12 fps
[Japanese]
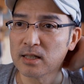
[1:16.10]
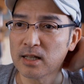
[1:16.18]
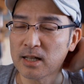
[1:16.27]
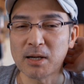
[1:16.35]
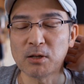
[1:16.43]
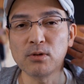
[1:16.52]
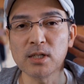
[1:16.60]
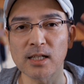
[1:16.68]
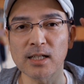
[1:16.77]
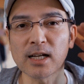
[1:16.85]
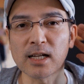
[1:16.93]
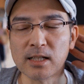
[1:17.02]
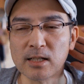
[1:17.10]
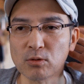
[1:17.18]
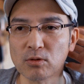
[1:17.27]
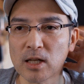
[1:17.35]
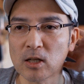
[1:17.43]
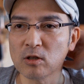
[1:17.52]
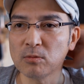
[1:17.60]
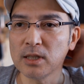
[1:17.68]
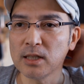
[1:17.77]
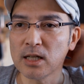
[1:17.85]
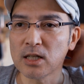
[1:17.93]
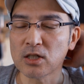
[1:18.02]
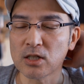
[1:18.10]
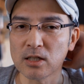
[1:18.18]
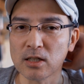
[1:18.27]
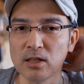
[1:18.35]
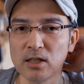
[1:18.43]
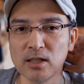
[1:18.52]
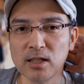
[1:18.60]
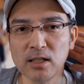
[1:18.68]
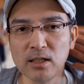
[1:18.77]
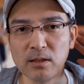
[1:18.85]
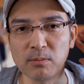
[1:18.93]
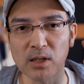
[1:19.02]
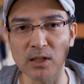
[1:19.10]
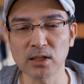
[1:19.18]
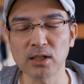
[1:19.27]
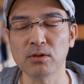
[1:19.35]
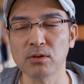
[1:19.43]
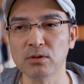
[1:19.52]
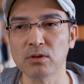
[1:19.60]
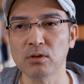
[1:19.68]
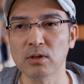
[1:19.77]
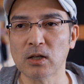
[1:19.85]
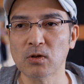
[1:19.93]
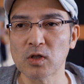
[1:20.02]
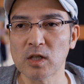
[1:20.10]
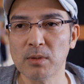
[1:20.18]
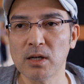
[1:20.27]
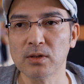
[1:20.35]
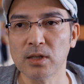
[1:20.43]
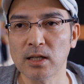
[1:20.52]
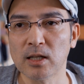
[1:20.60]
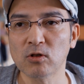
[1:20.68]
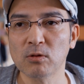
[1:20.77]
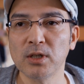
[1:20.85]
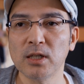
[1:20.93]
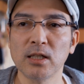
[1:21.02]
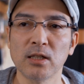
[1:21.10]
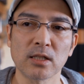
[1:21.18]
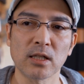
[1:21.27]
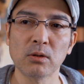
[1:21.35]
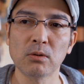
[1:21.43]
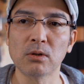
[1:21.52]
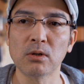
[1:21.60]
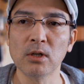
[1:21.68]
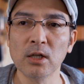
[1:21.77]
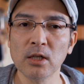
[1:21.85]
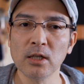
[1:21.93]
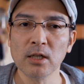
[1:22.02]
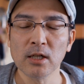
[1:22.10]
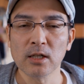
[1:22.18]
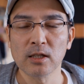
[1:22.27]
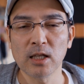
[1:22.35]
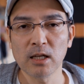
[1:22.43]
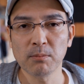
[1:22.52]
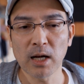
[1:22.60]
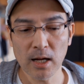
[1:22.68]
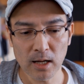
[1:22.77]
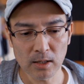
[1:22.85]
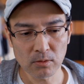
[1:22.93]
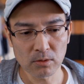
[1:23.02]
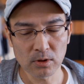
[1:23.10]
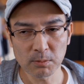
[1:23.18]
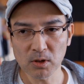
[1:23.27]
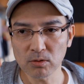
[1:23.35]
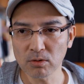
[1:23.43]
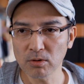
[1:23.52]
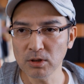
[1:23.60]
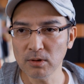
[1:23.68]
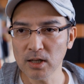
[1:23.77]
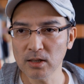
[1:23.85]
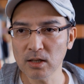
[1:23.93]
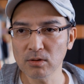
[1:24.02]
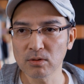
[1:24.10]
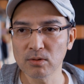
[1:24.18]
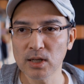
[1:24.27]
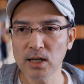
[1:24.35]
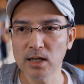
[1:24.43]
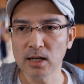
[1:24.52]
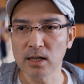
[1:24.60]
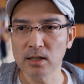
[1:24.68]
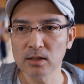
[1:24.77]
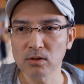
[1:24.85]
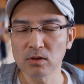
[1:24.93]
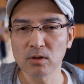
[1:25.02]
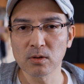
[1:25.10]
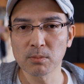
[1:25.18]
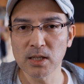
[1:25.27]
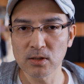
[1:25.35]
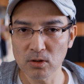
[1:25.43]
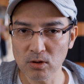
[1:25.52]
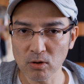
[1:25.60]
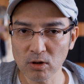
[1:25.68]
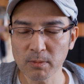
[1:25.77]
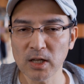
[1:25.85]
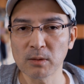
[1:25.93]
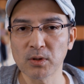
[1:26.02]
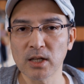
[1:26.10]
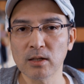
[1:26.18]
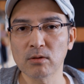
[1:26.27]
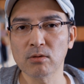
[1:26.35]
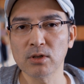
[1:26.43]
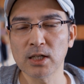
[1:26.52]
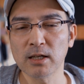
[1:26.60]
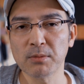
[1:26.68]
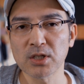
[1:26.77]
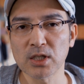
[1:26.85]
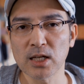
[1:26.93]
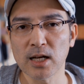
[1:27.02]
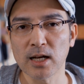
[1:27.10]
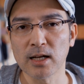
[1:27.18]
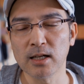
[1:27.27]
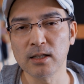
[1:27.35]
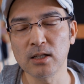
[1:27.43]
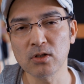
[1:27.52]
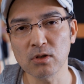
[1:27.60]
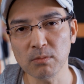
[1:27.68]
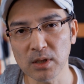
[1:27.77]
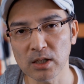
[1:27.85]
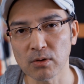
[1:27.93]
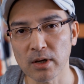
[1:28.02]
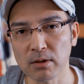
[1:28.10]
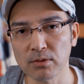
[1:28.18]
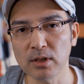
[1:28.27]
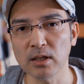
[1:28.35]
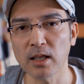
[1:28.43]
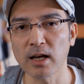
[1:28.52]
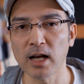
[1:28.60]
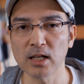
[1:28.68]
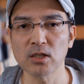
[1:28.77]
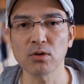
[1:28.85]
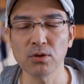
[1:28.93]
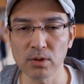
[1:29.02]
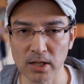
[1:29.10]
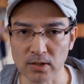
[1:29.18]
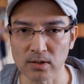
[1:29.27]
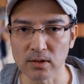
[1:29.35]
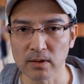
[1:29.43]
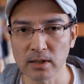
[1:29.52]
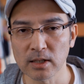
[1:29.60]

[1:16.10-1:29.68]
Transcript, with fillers: はい、まあ噂だからねちょっと何とも言えないしいきなりまあ出てくるっていう可能性もあるんで何とも言えないんですけどでまああの今のとこ言われてるのはその、まあ、ちょっと前にもね取り上げました 20mm の F1.8 というレンズ